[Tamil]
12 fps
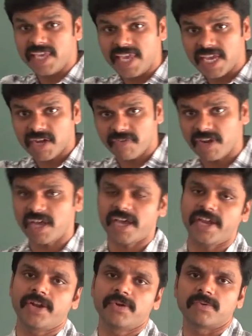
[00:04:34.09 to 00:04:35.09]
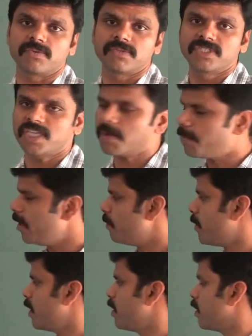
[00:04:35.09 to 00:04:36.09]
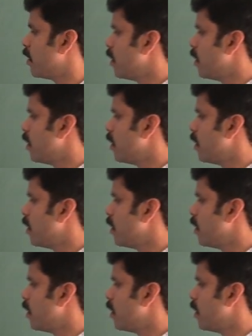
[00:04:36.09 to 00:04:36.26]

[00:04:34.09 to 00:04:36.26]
ஈக்குவலாக ஆகிடும் செக் பண்ணி பாரு